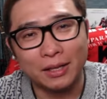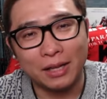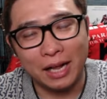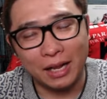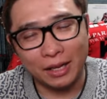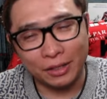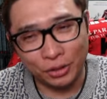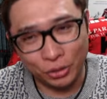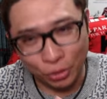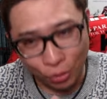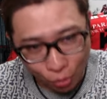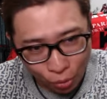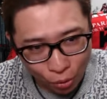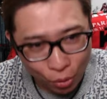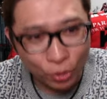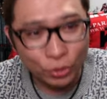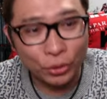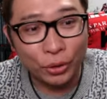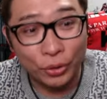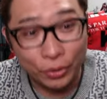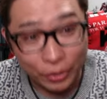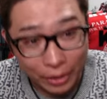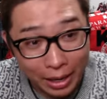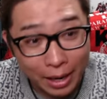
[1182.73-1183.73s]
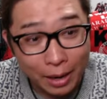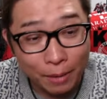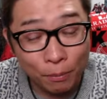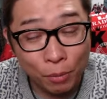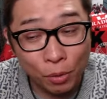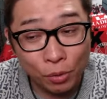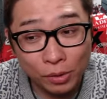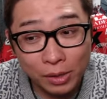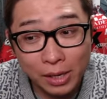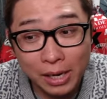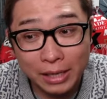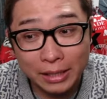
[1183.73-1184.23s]
情報というか、
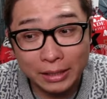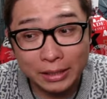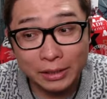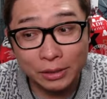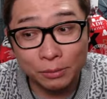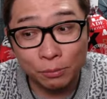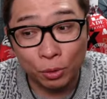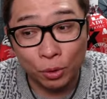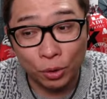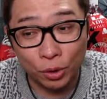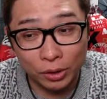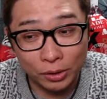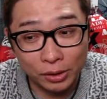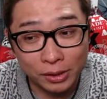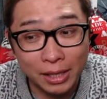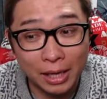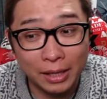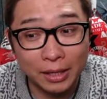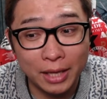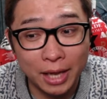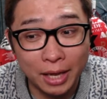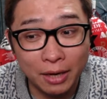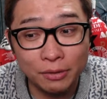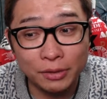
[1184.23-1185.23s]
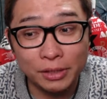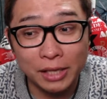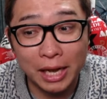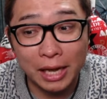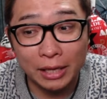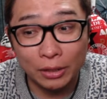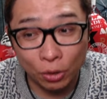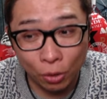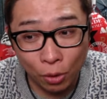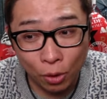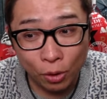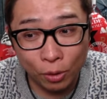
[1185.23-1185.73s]
僕がいつも使っている
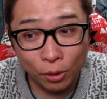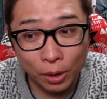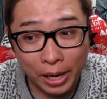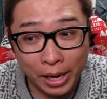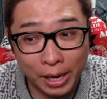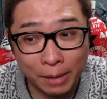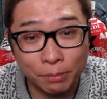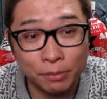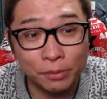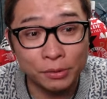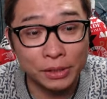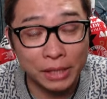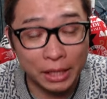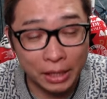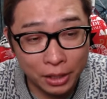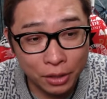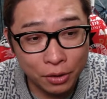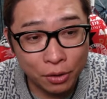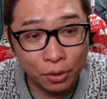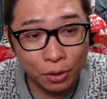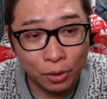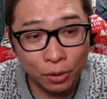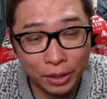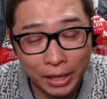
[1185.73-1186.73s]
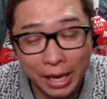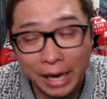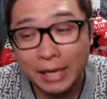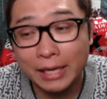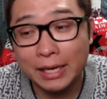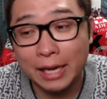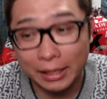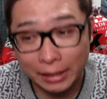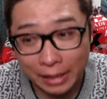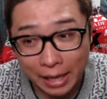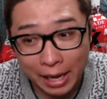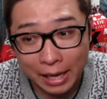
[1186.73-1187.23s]
チャート、えー、分析のやり
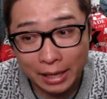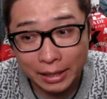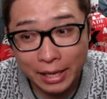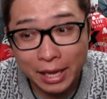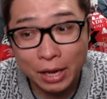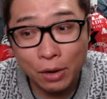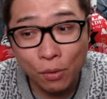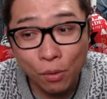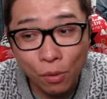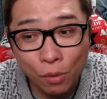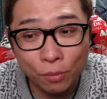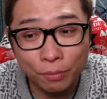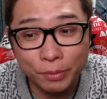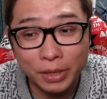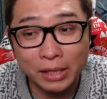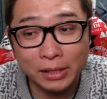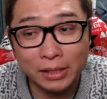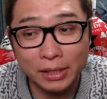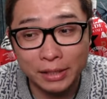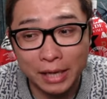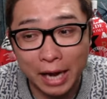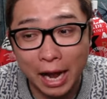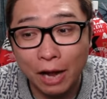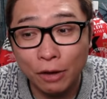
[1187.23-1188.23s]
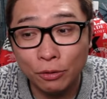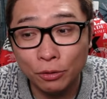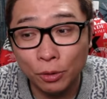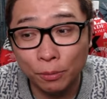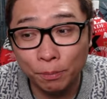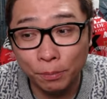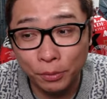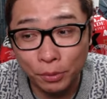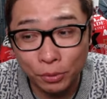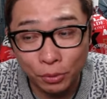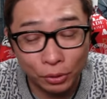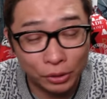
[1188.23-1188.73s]
方でを皆さんに
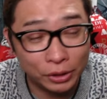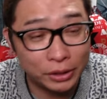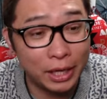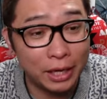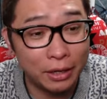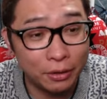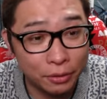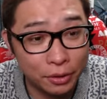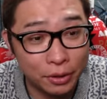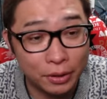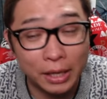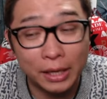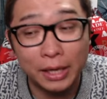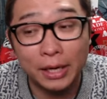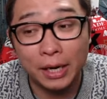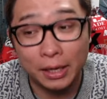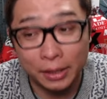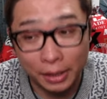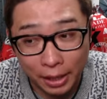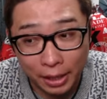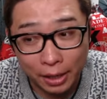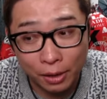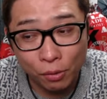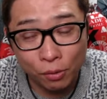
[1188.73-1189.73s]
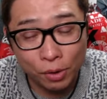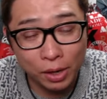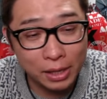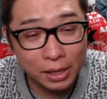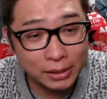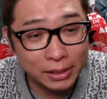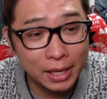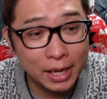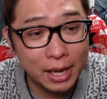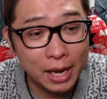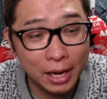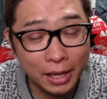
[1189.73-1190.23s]
アウトプットしているっていうだけなんで、これが
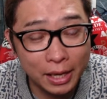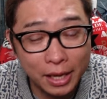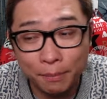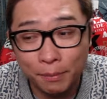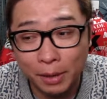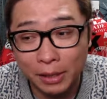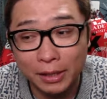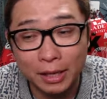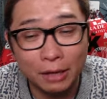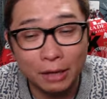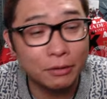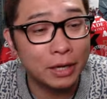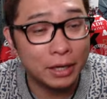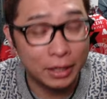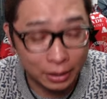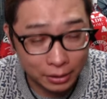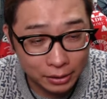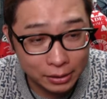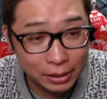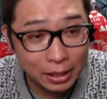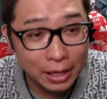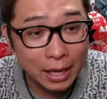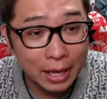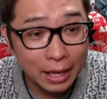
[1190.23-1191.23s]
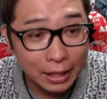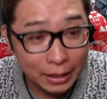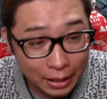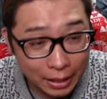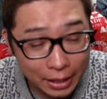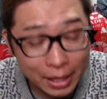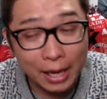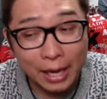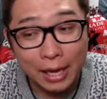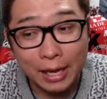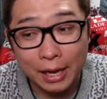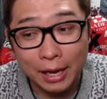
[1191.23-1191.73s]
正解では全くないです。た
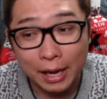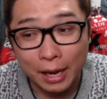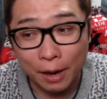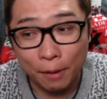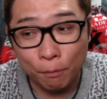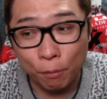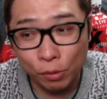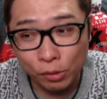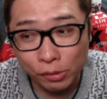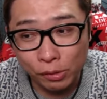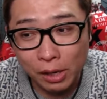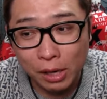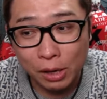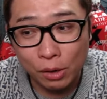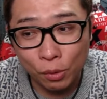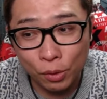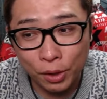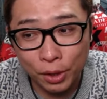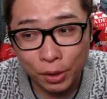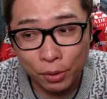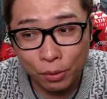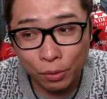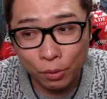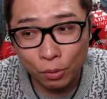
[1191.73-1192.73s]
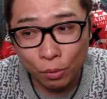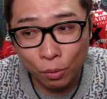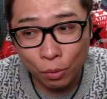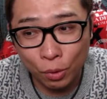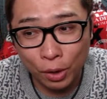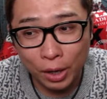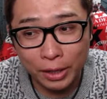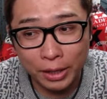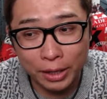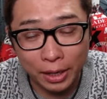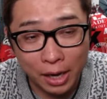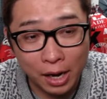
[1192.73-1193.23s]
だ、えー、僕はこれをこう
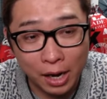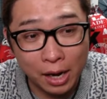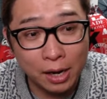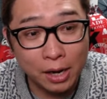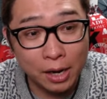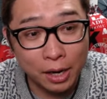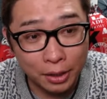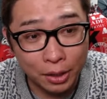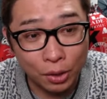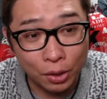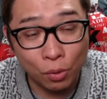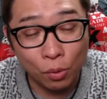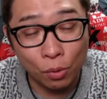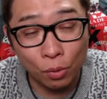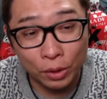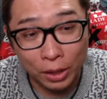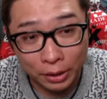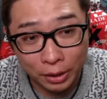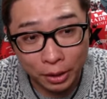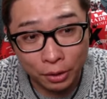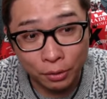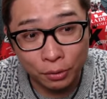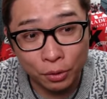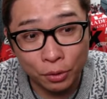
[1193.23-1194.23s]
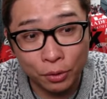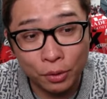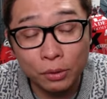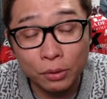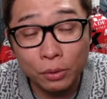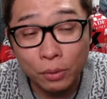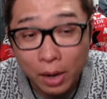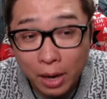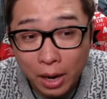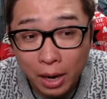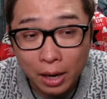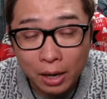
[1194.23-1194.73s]
やって考えてこうなってるっていうこと
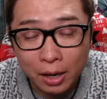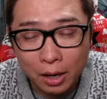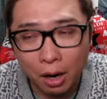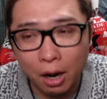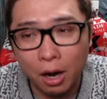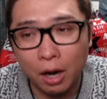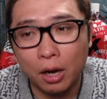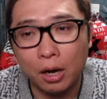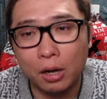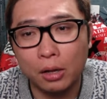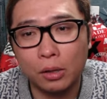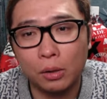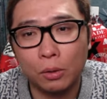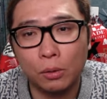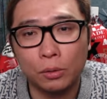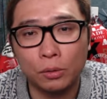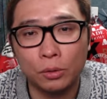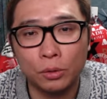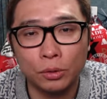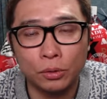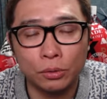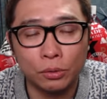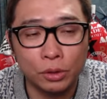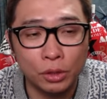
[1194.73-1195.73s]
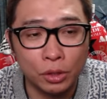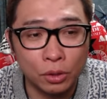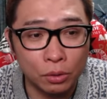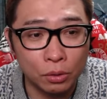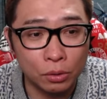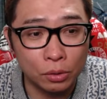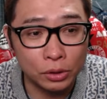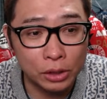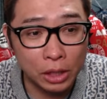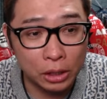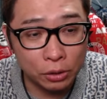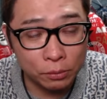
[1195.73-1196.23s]
は、ああ、勇気
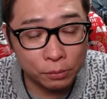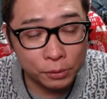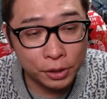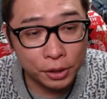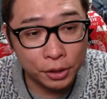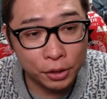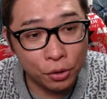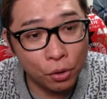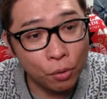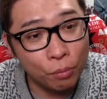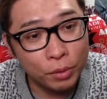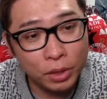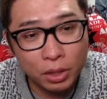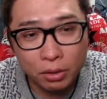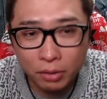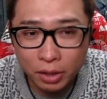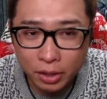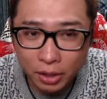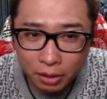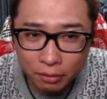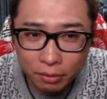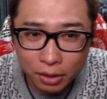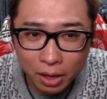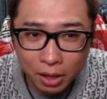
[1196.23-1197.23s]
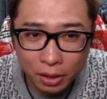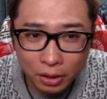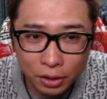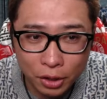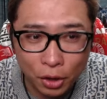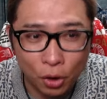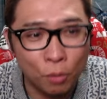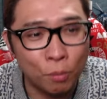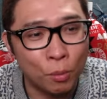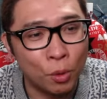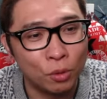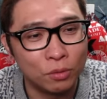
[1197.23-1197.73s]
のチャート分析よう見てくれてるなって
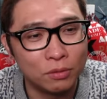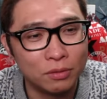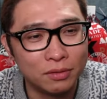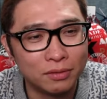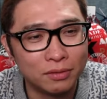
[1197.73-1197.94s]
思う。